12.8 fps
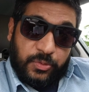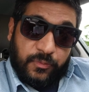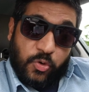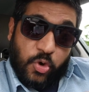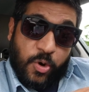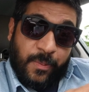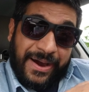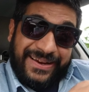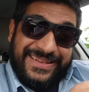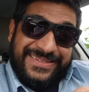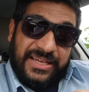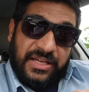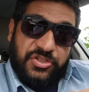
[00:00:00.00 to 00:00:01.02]
तो वो
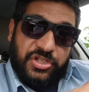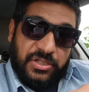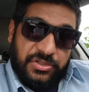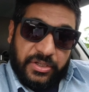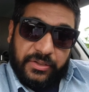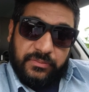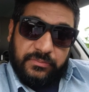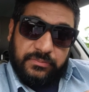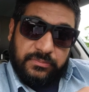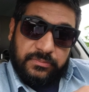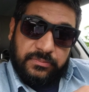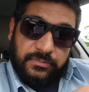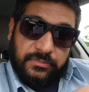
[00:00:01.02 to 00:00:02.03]
हमारे साथ चल जाए
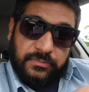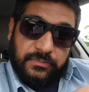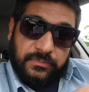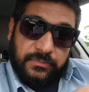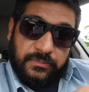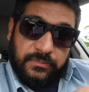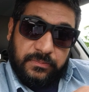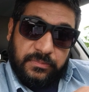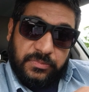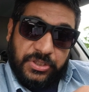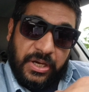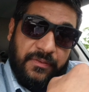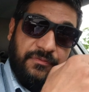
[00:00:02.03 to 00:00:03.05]

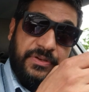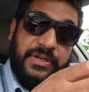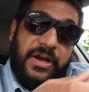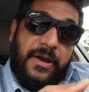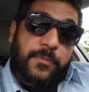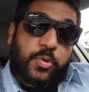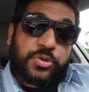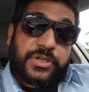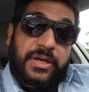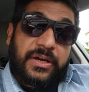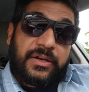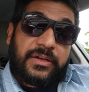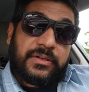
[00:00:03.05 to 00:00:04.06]
जहाँ फिर आपको
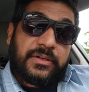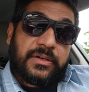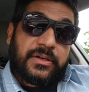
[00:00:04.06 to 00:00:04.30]
यहां